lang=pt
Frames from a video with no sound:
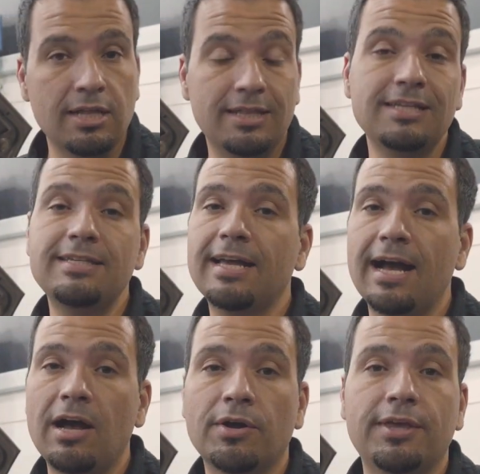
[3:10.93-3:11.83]
Nesse
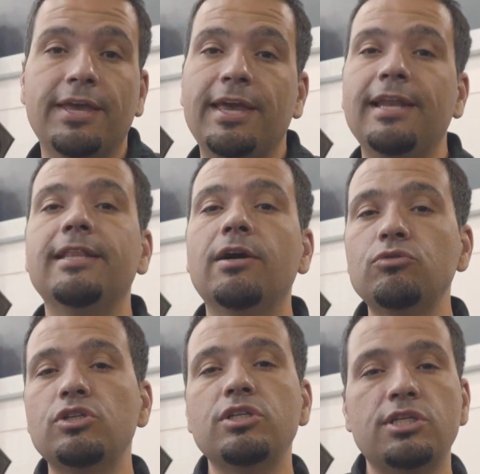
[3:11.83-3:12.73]
carro aqui, ele
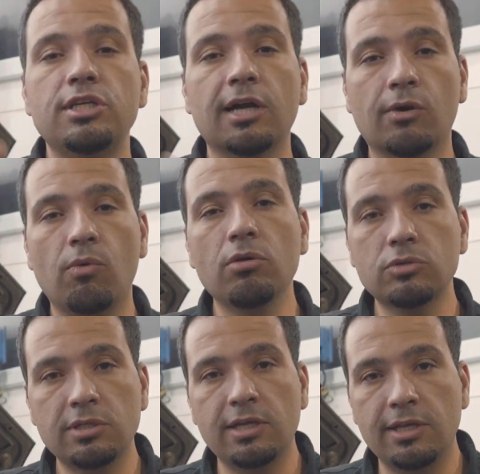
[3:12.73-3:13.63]
não te indica qual
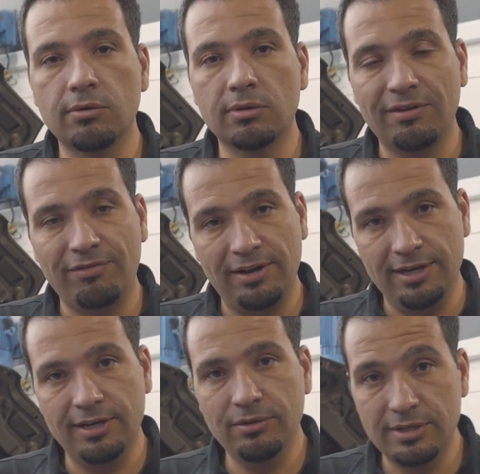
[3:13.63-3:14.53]
cilindro está
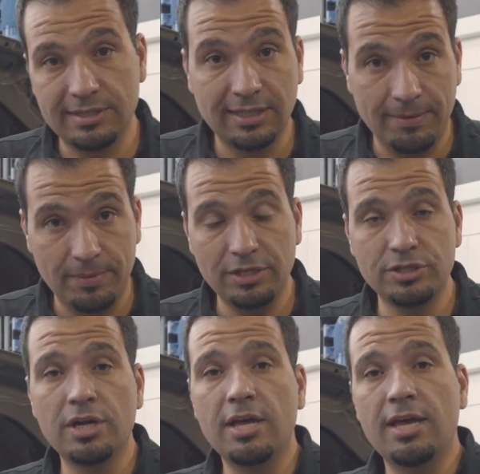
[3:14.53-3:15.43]
falhando
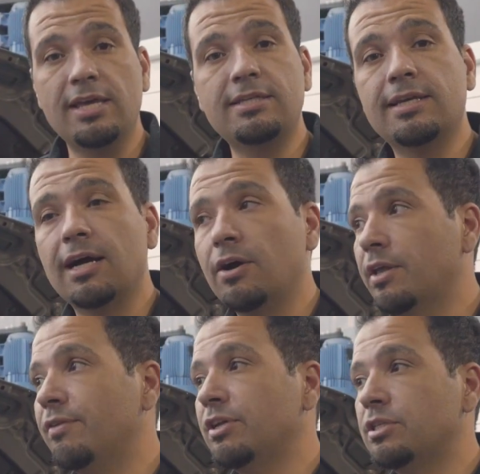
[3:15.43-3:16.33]
exatamente, esse carro
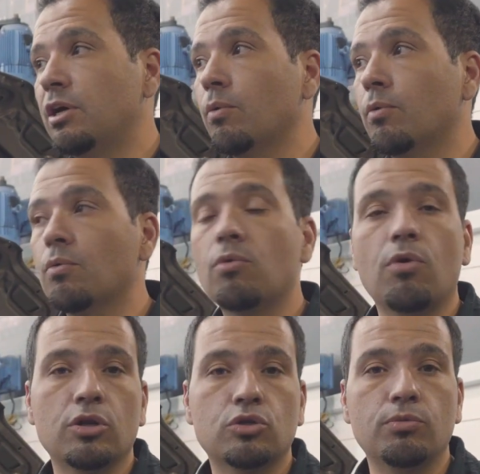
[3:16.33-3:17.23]
aqui ele vai te dar um, um
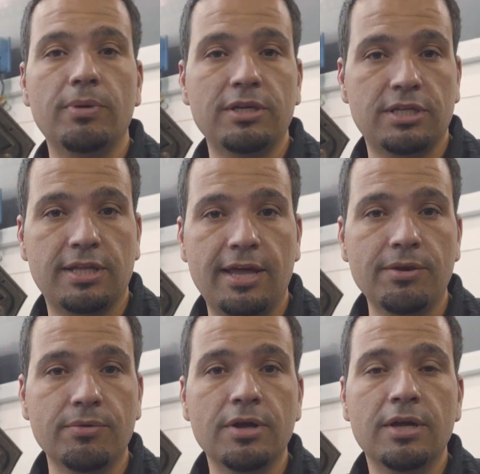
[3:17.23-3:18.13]
código bem genérico,